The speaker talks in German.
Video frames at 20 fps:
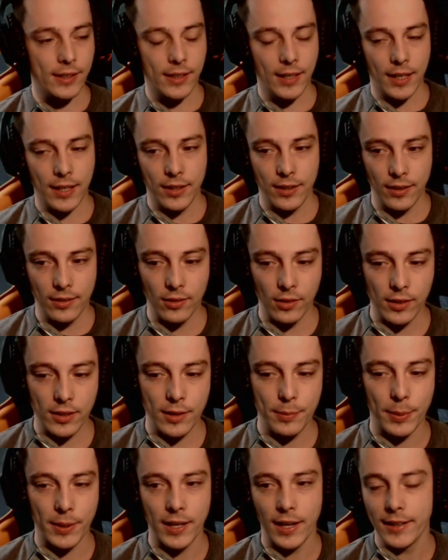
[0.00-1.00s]
es ist noch nichts
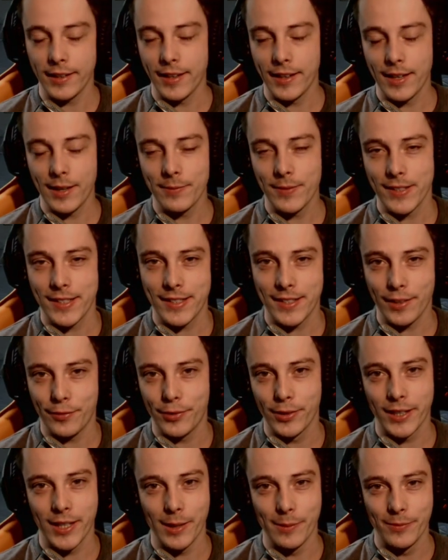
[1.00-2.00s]
bekannt gegeben, was es
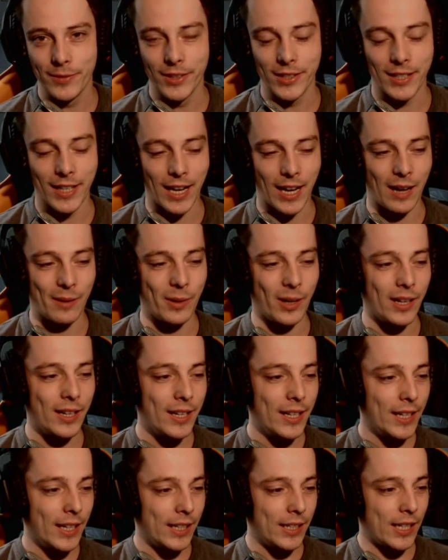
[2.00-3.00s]
dafür geben wird, aber
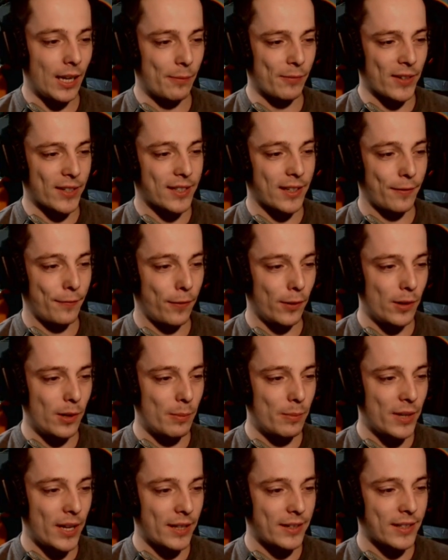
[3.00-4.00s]
ich habe was gefunden
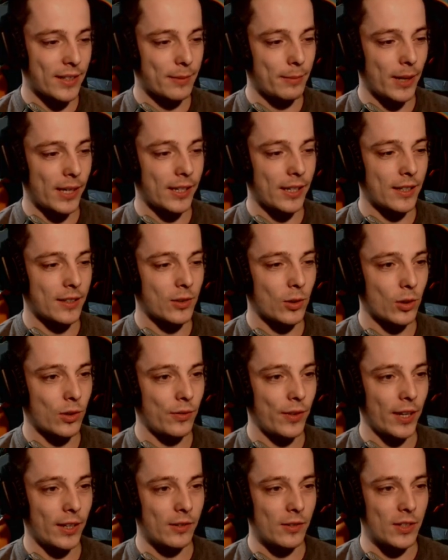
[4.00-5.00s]
im Netz, das mache ich ganz kurz
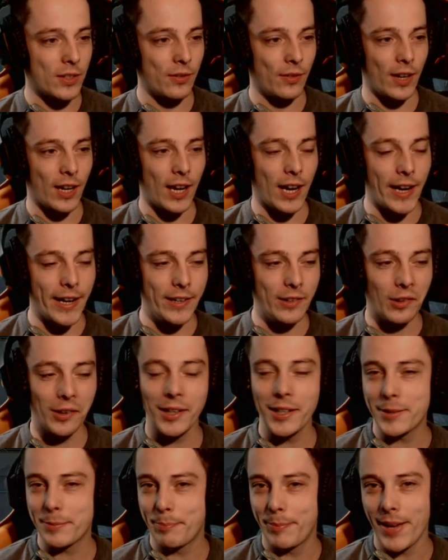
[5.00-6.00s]
weg, und zwar ein
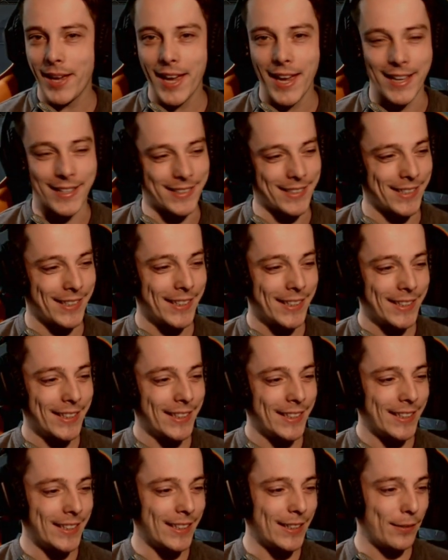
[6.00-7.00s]
neues Pad.
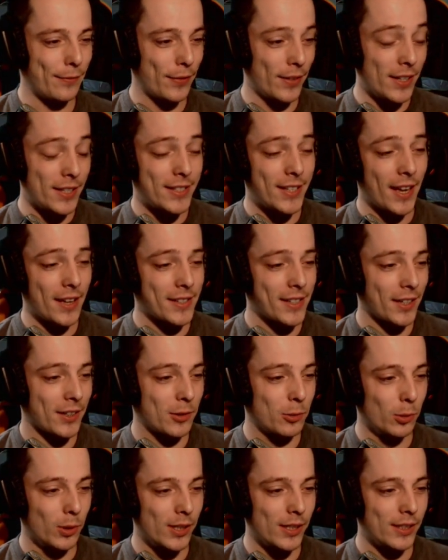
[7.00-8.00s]
Äh, Finde ich sehr, sehr
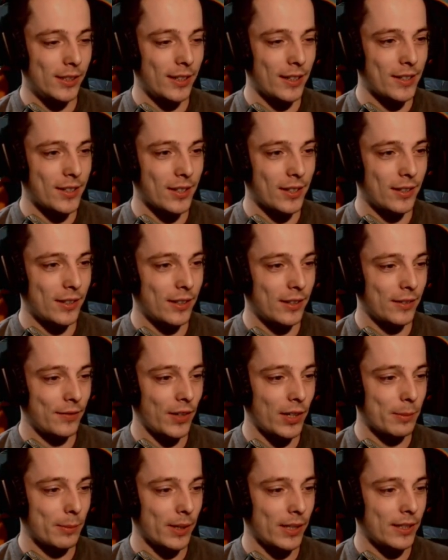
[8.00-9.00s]
cool. Das ist, halt, äh,
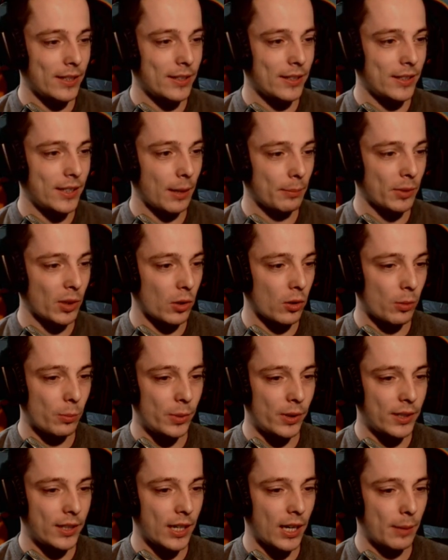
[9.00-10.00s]
warte mal, ich habe da auch noch ein
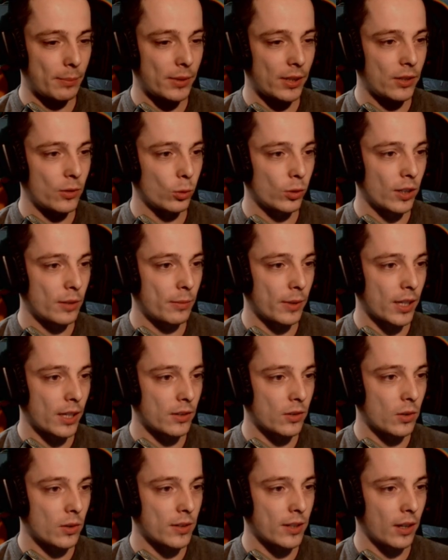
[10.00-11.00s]
Bild gehabt, ich suche das mal
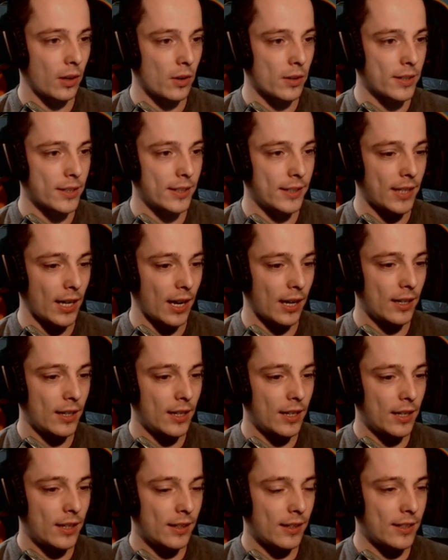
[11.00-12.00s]
ganz kurz raus. Da,
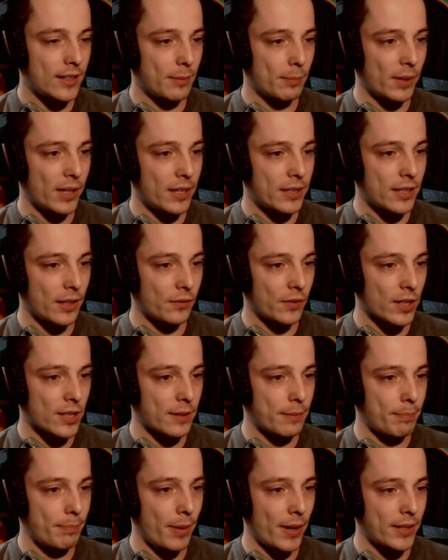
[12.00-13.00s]
da sieht man es etwas
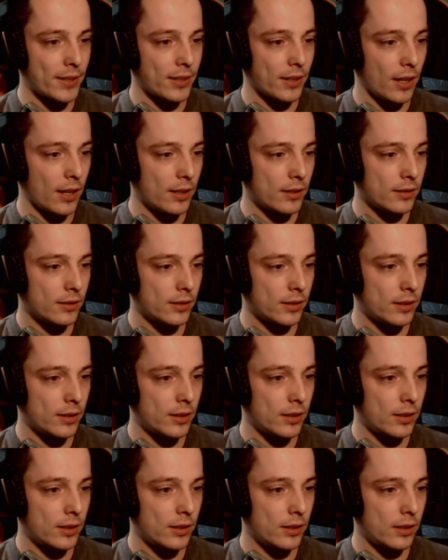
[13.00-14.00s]
besser.
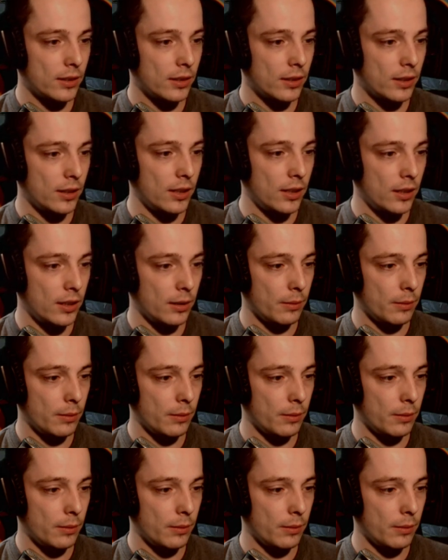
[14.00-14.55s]
Äh,